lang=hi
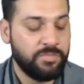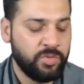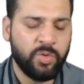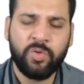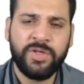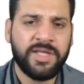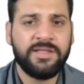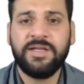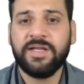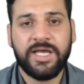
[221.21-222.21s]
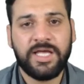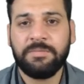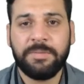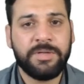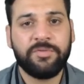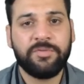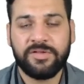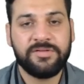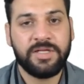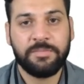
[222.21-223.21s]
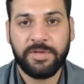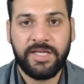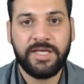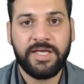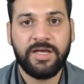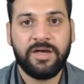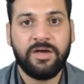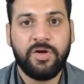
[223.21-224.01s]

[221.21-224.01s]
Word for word: दो या तीन डायग्राम आपके क्वेश्चन के बनेंगे